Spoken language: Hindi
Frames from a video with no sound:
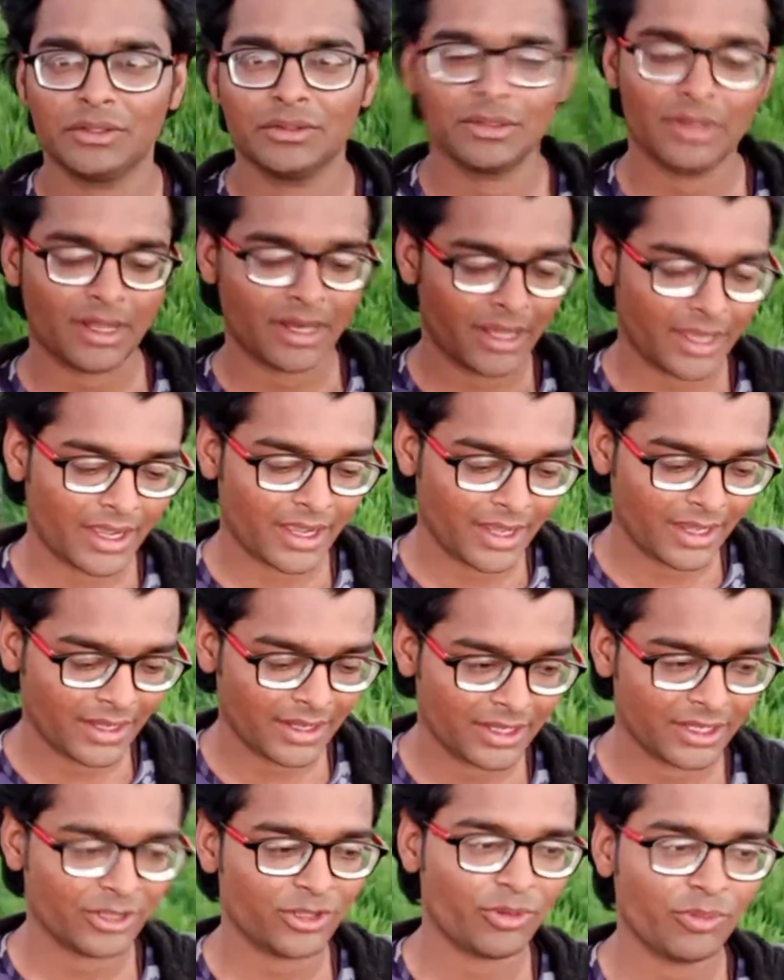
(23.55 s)
तो जाने का है
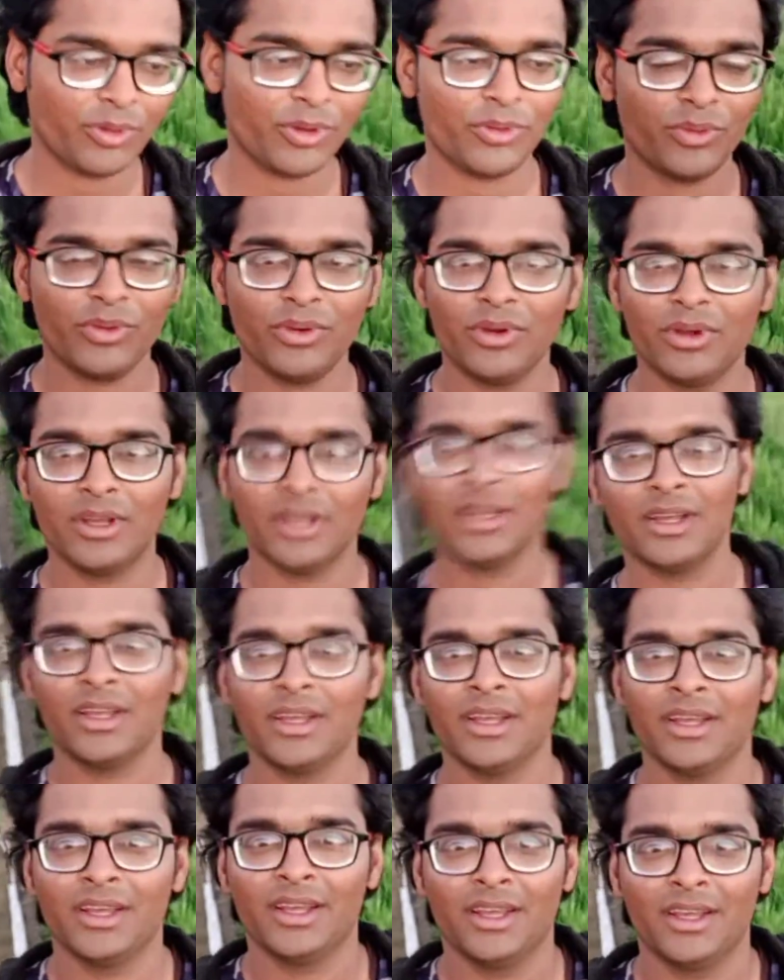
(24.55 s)
खेतों पर
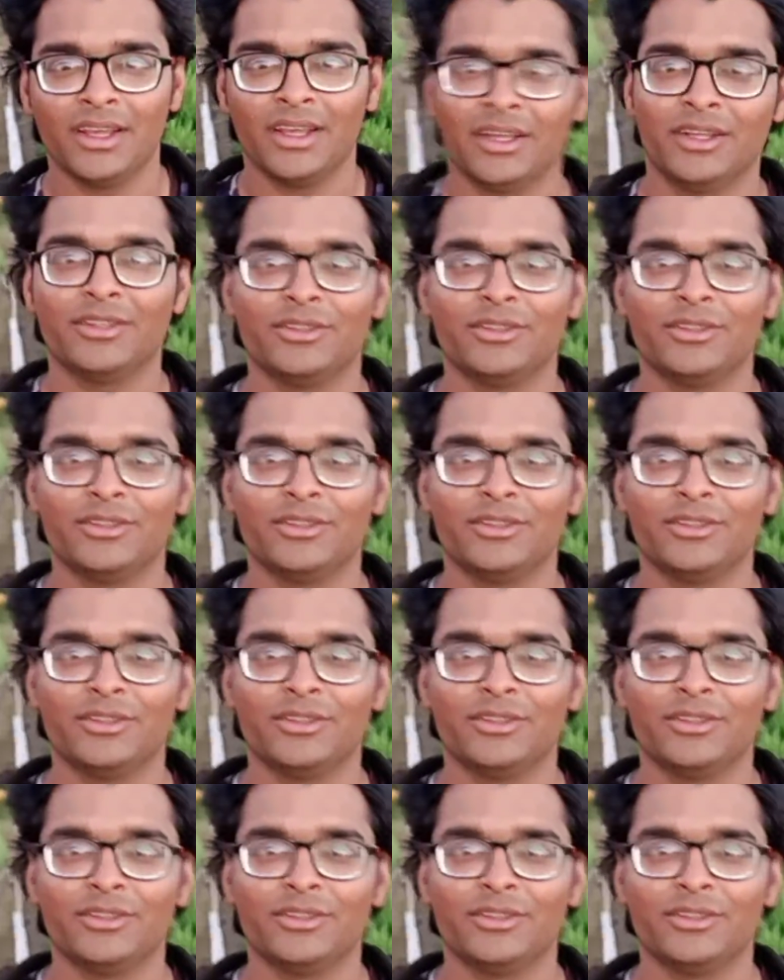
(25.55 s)
हूँ